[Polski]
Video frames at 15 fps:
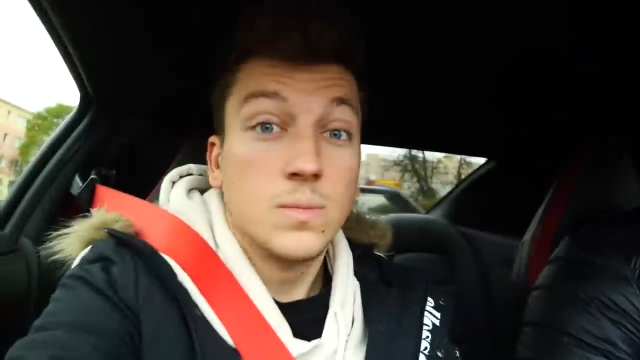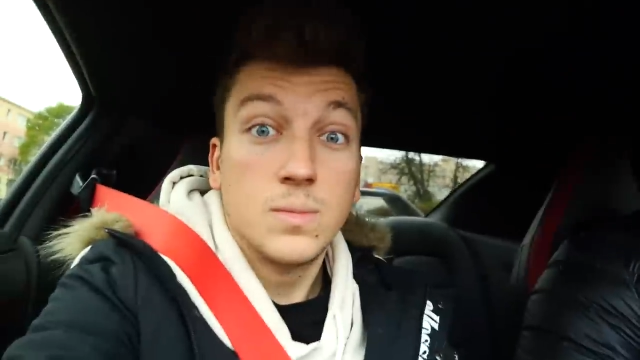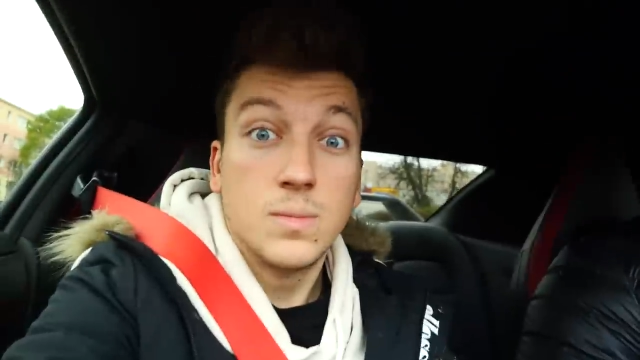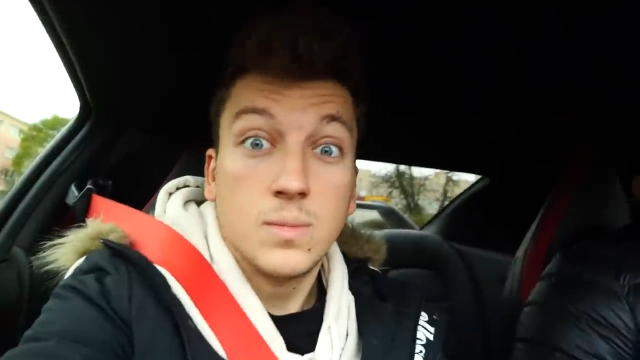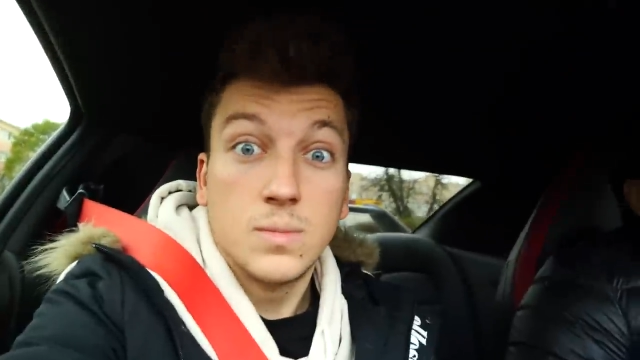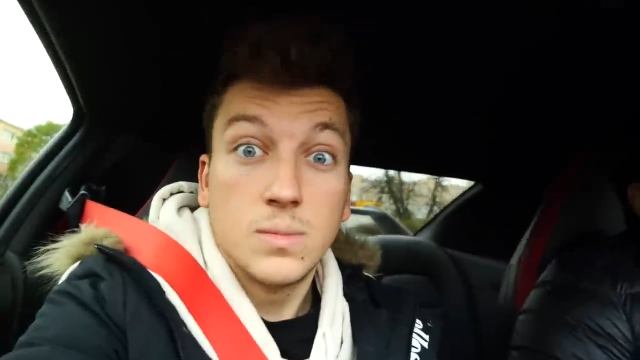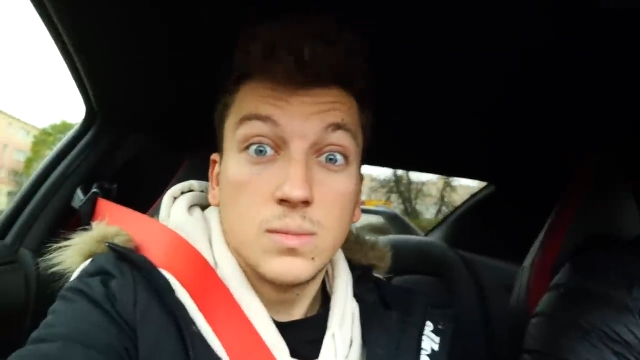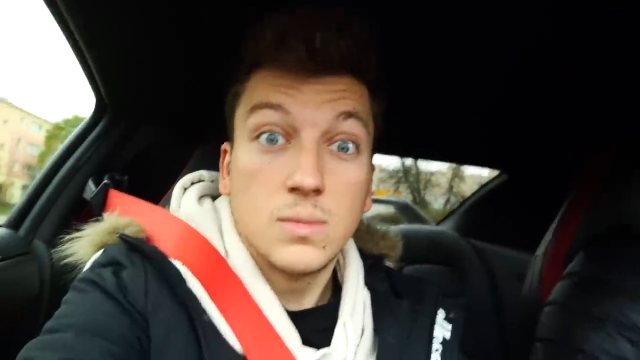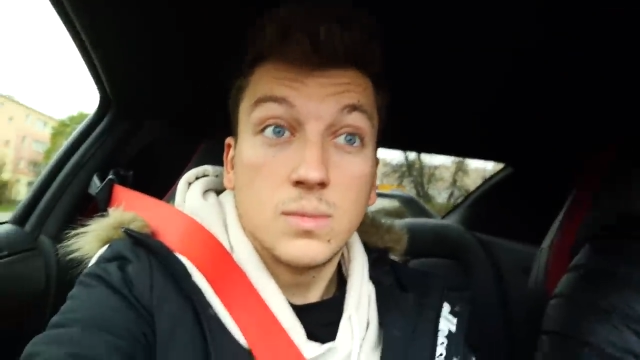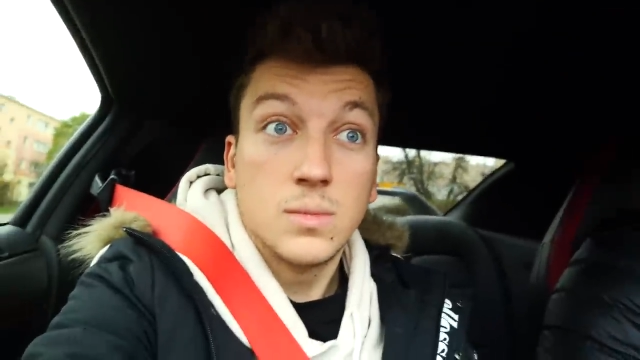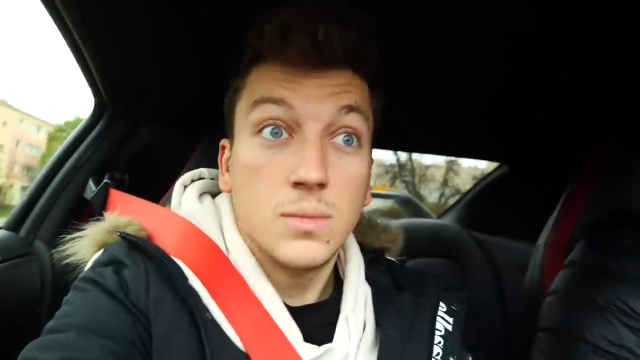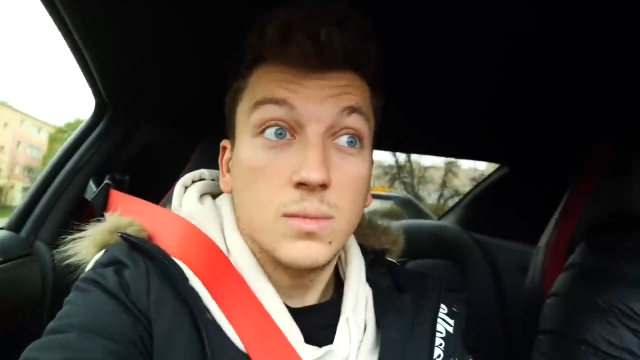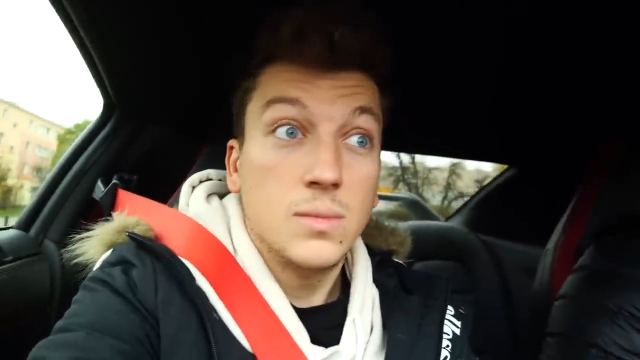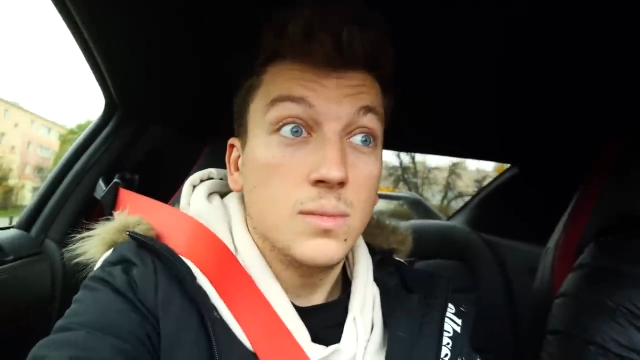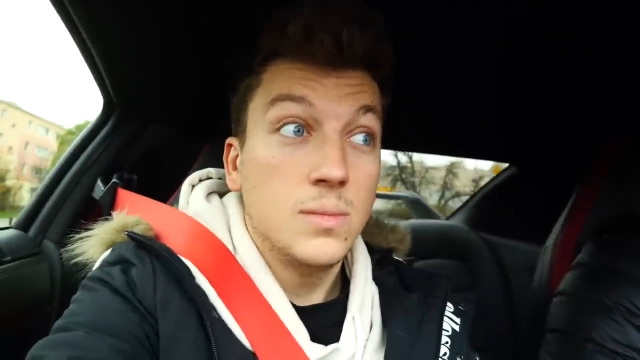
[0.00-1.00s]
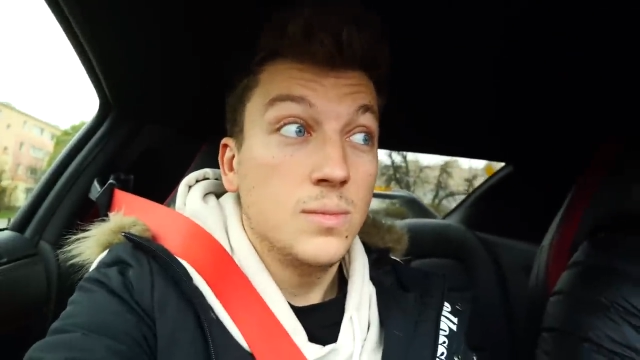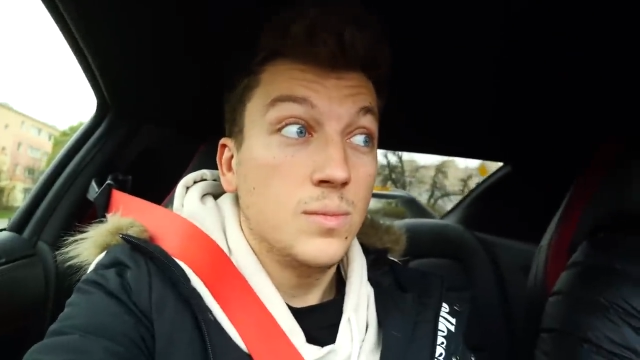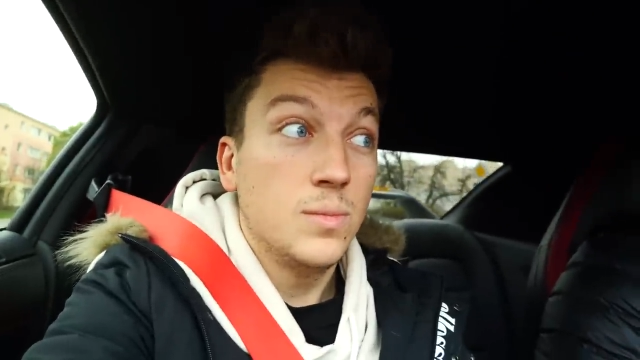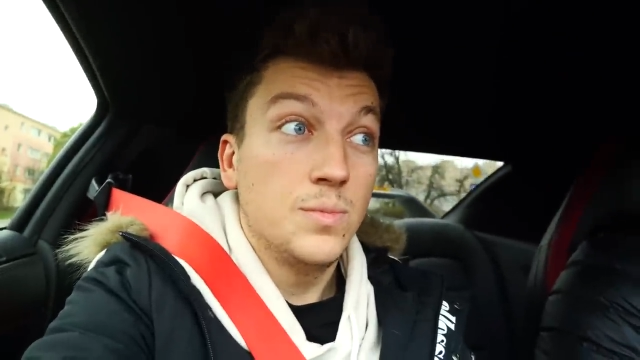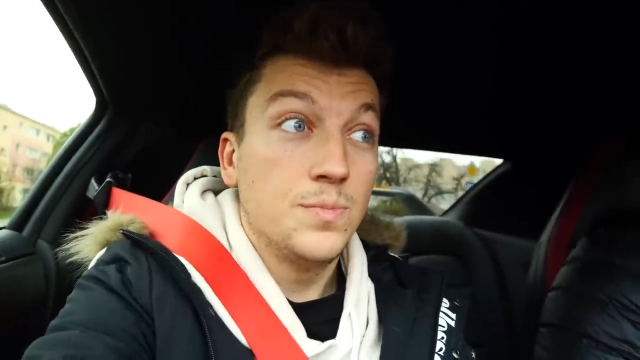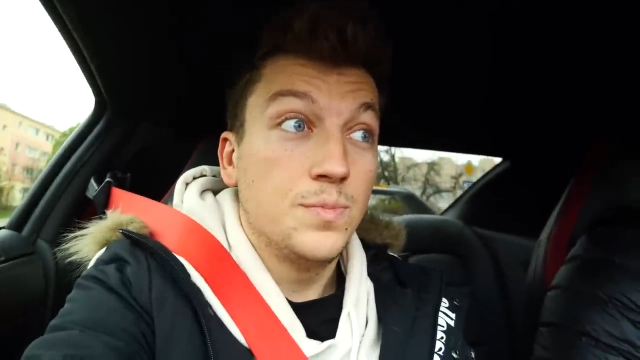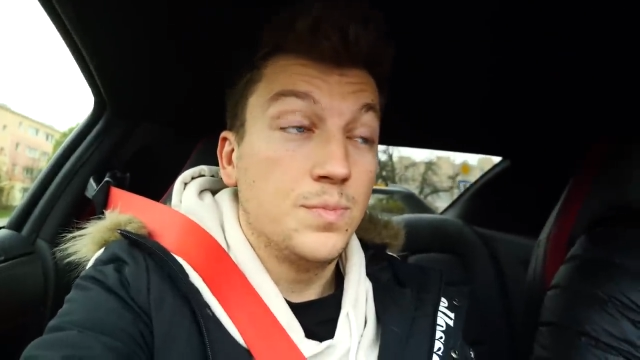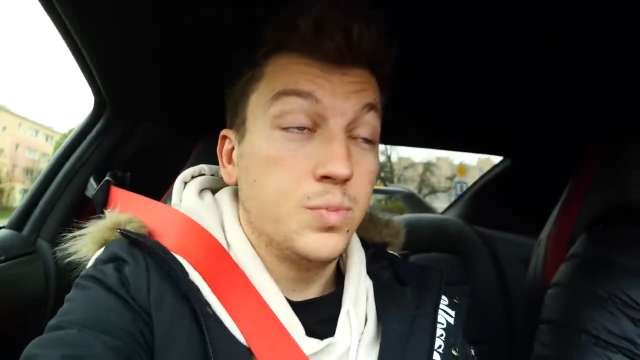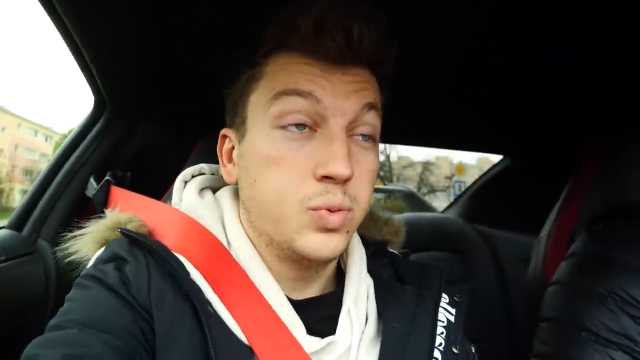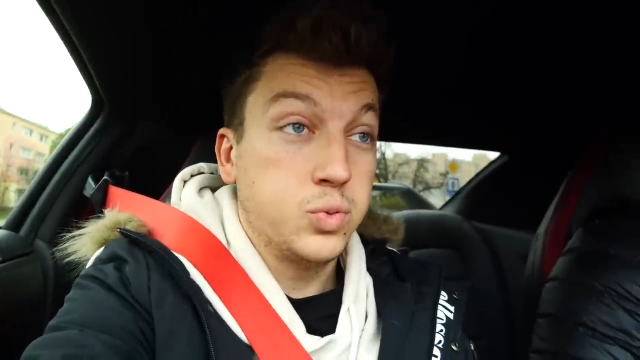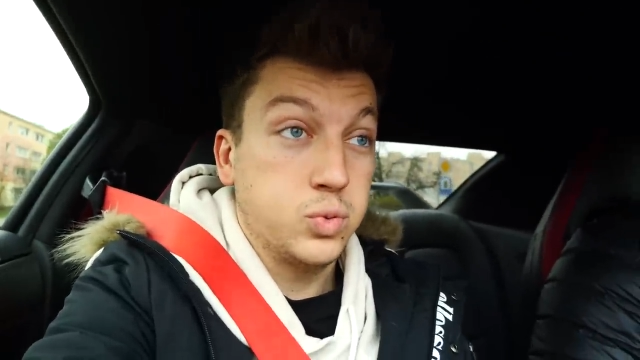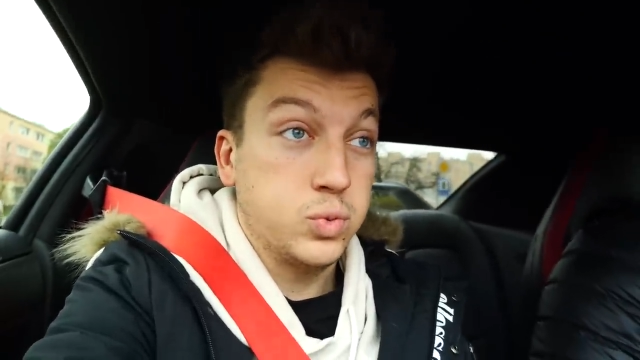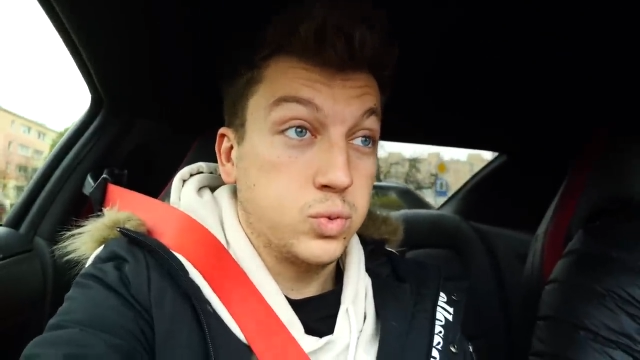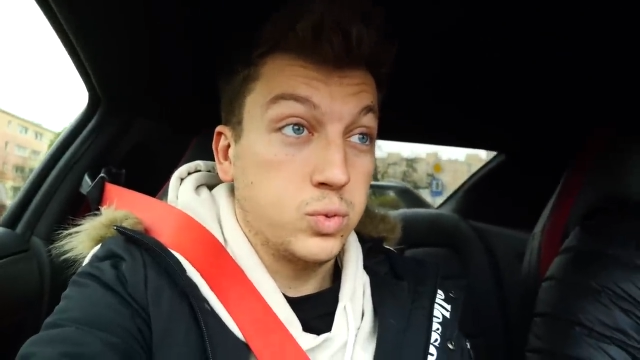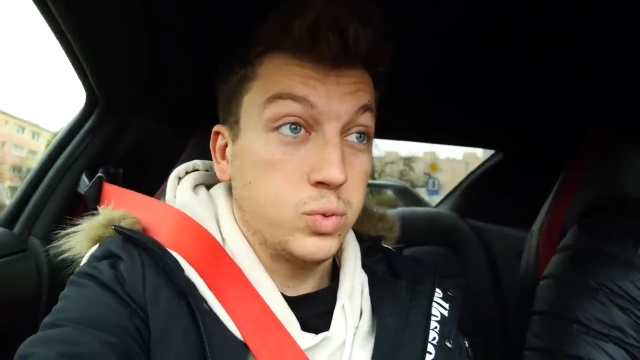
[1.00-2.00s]
tak, tak, tak. Wyszło
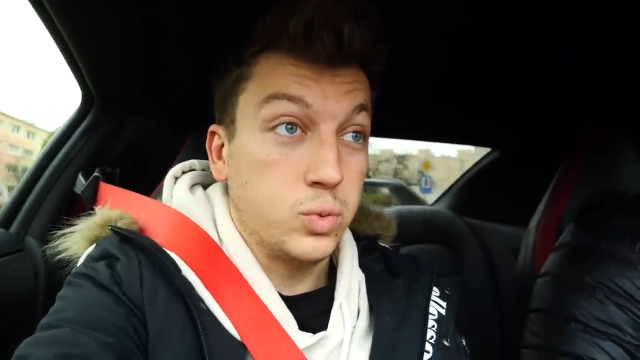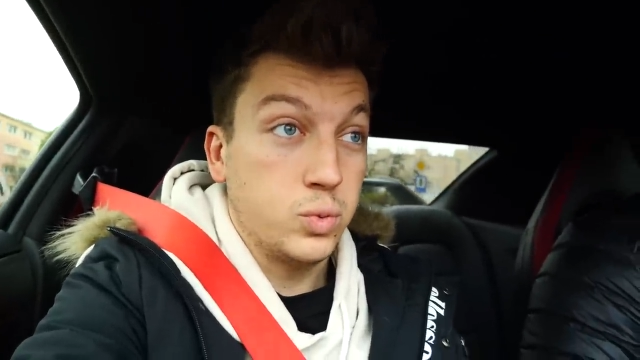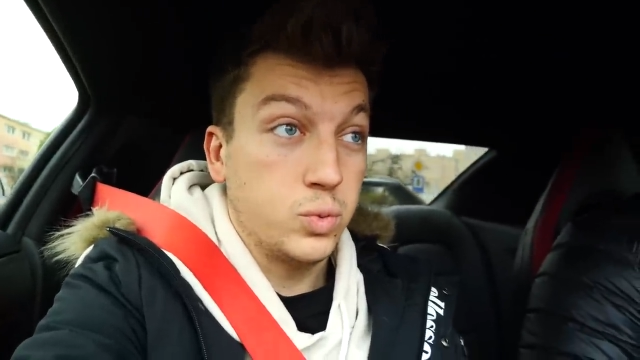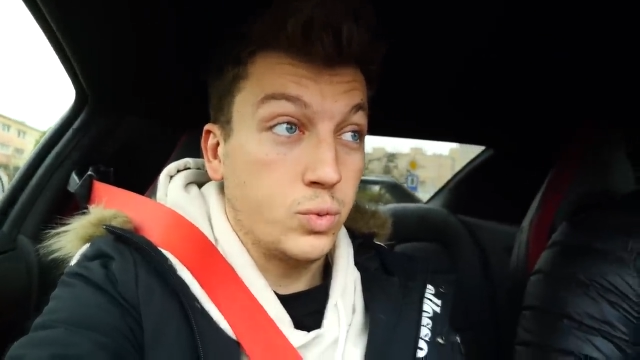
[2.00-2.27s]
10.03.